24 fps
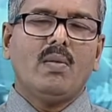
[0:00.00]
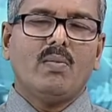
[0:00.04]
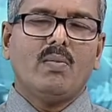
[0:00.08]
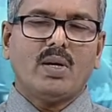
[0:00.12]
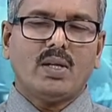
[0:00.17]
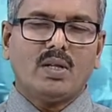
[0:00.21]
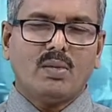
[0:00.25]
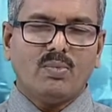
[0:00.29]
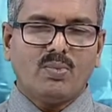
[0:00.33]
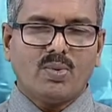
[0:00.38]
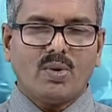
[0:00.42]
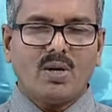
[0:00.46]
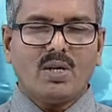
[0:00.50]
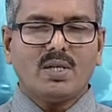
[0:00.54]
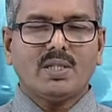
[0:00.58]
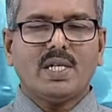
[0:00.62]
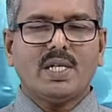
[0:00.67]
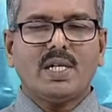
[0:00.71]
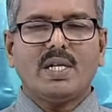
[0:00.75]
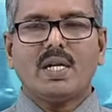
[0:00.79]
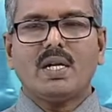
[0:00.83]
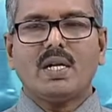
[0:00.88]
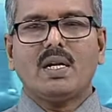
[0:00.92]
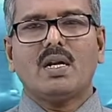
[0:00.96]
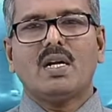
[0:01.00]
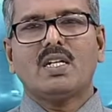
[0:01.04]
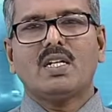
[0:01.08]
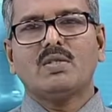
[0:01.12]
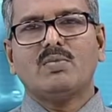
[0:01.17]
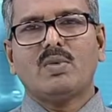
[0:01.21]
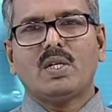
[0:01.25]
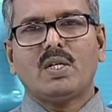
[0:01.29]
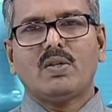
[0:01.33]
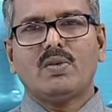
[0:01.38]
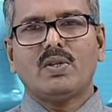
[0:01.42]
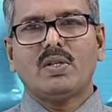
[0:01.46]
பட் இந்த ப்ராஸ்டேட்
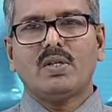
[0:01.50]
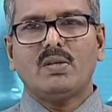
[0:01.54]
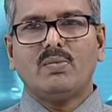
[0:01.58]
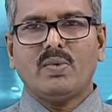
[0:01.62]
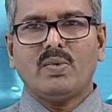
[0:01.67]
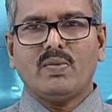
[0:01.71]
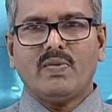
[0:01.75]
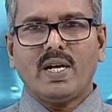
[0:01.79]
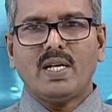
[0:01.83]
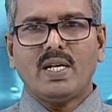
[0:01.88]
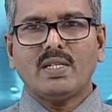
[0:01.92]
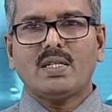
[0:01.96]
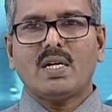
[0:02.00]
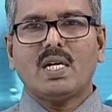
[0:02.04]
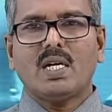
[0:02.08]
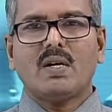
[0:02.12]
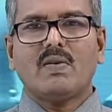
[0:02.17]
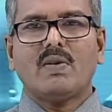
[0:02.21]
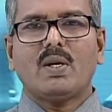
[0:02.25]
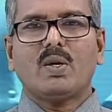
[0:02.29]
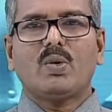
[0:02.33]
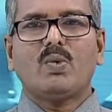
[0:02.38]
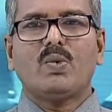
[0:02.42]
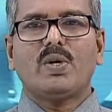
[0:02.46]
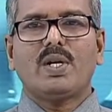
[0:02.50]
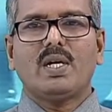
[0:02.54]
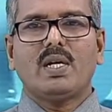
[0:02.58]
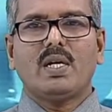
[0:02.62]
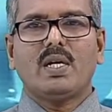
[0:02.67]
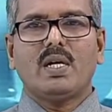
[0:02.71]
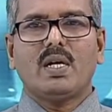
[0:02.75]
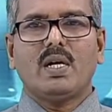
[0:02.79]
என்லாஜ்மெண்ட் வந்து இப்போ வயசானால் வரக்கூடிய